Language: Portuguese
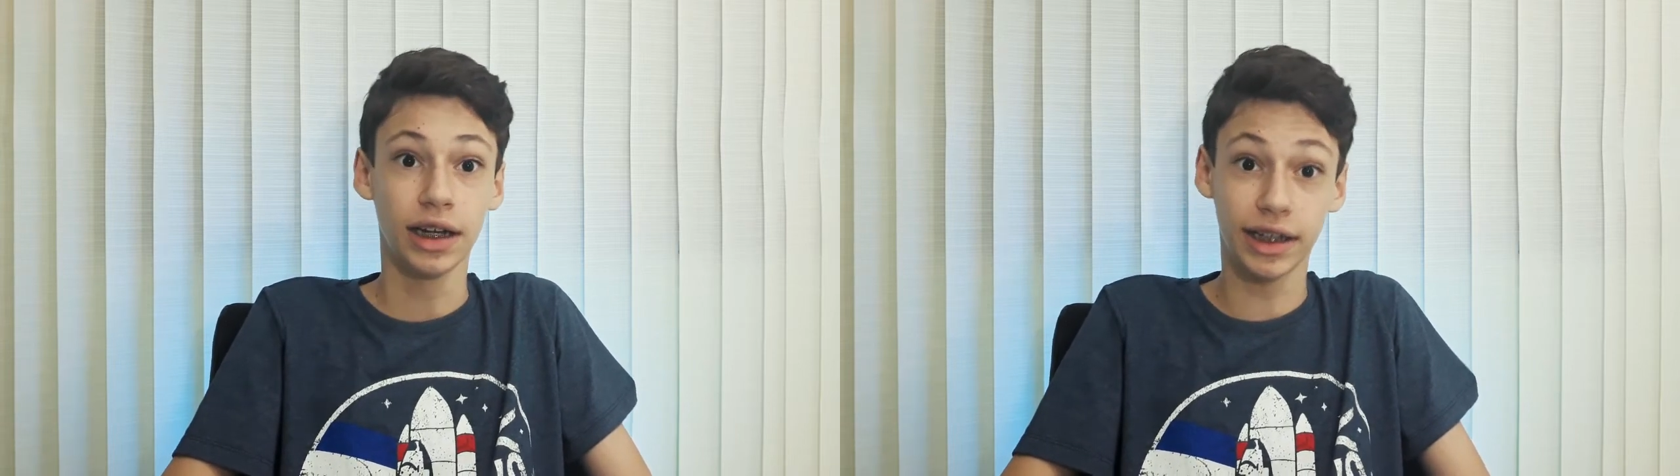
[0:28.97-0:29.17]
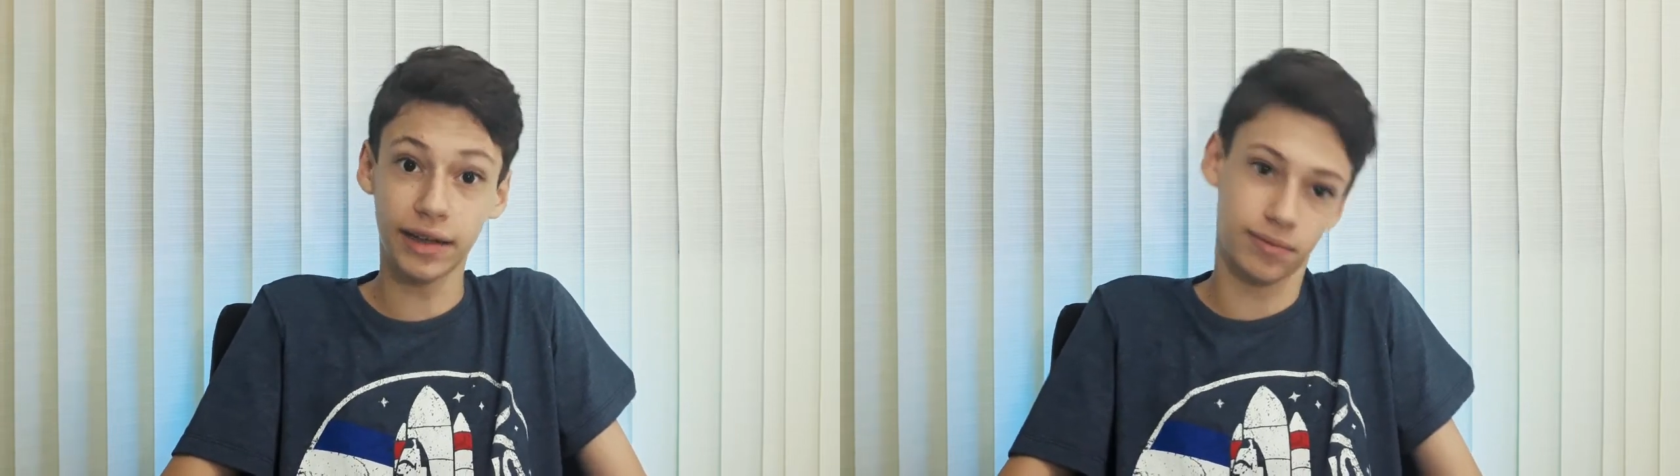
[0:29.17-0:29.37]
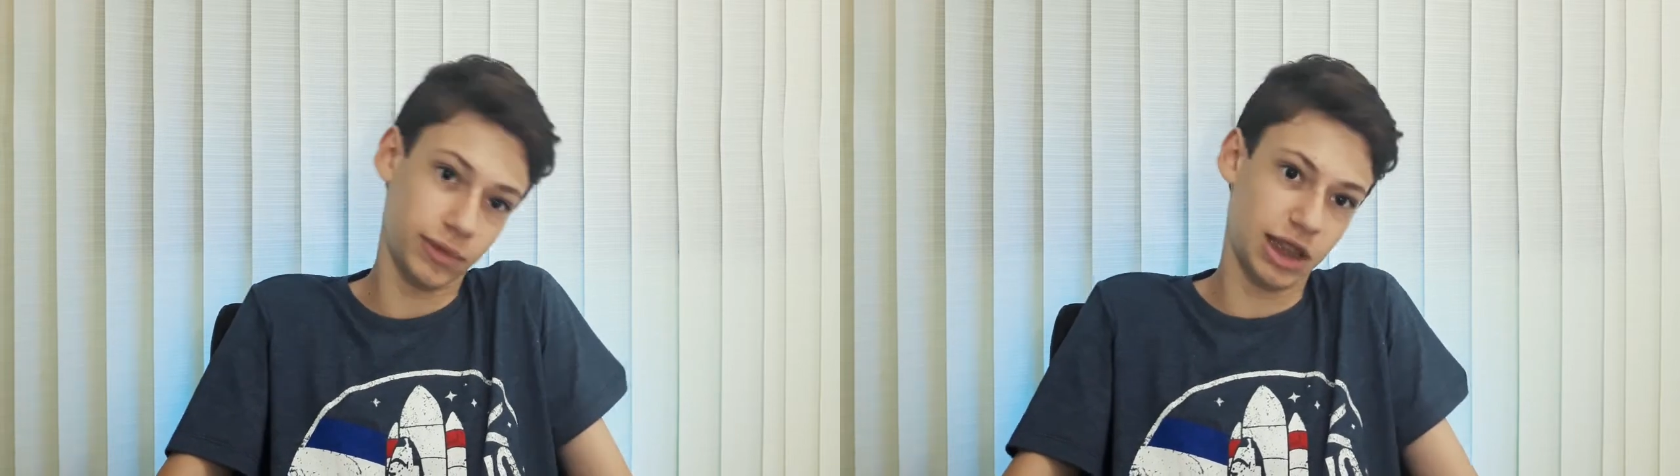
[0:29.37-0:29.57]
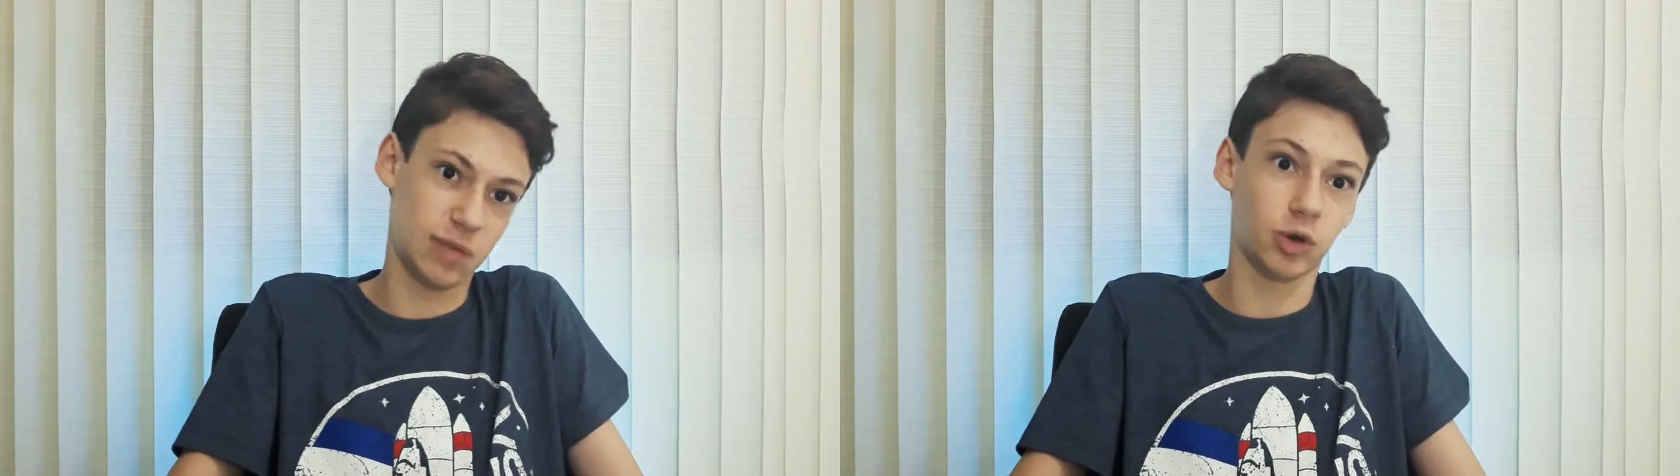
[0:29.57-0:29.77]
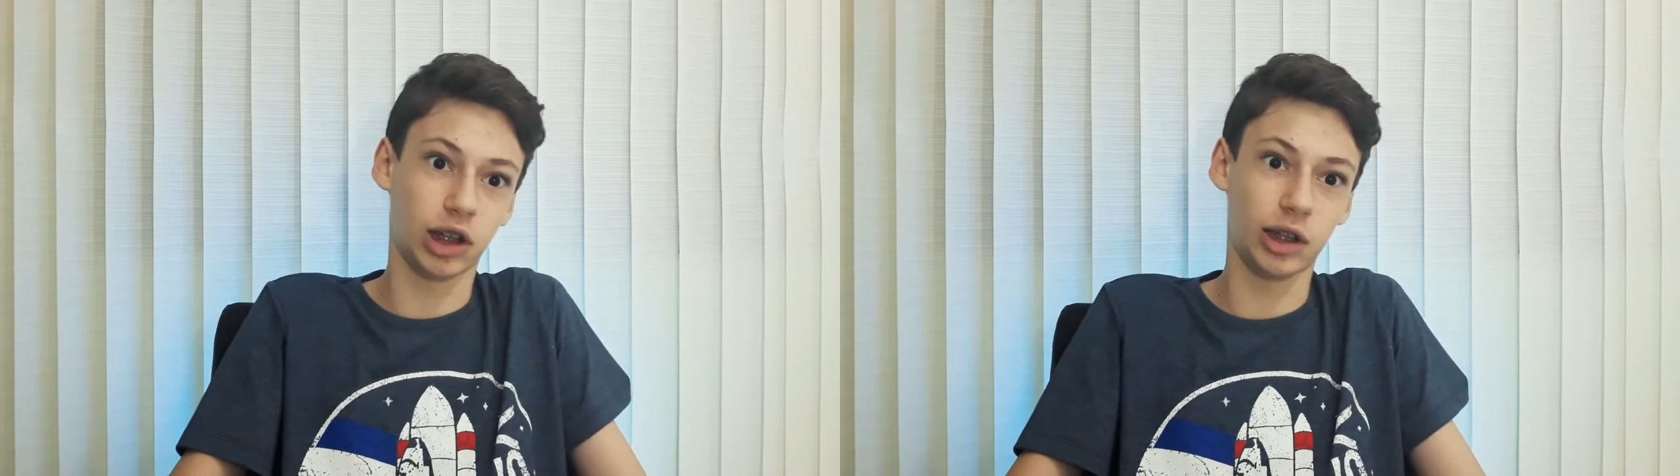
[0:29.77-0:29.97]
E
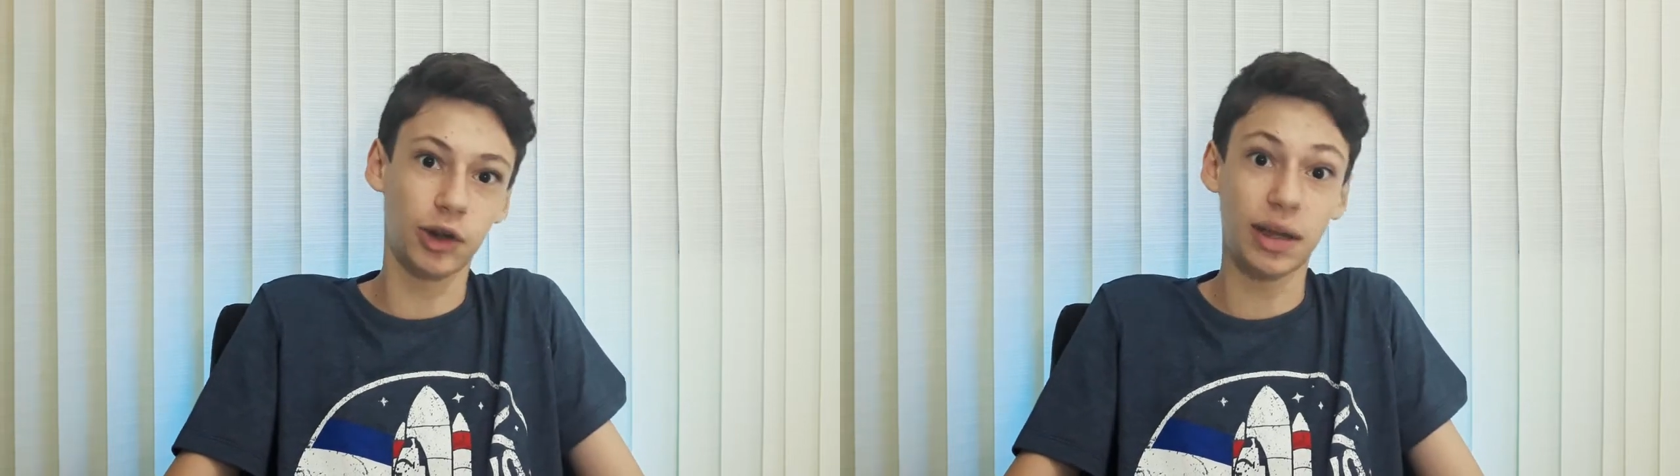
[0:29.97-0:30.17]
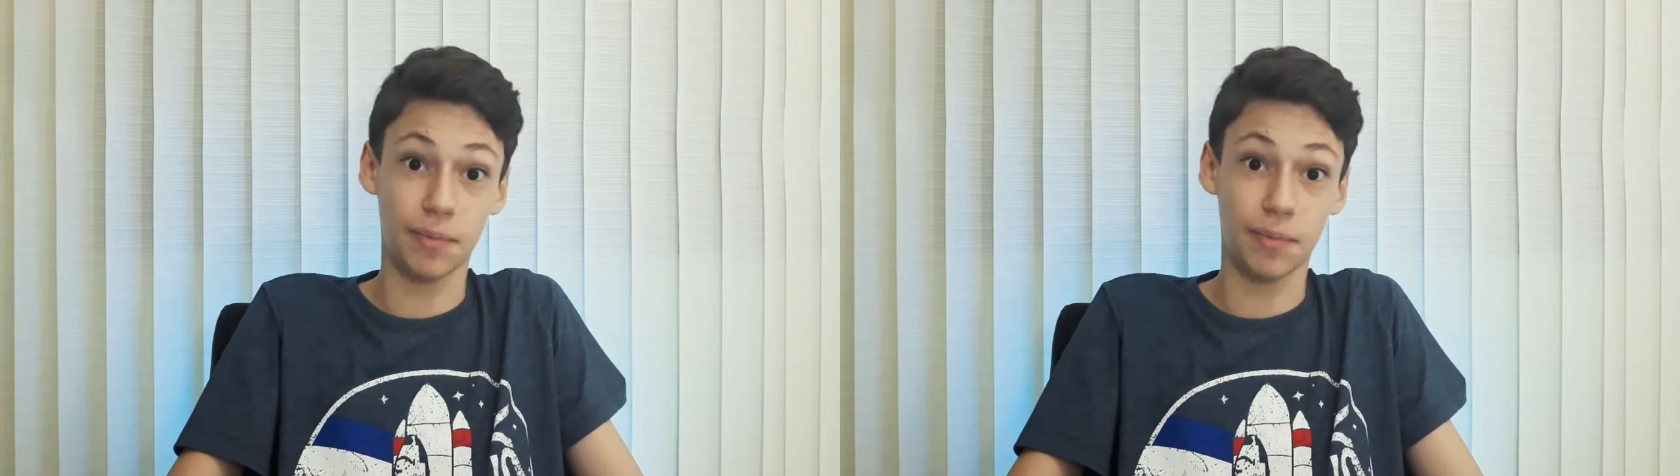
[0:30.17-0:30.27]
16.88 é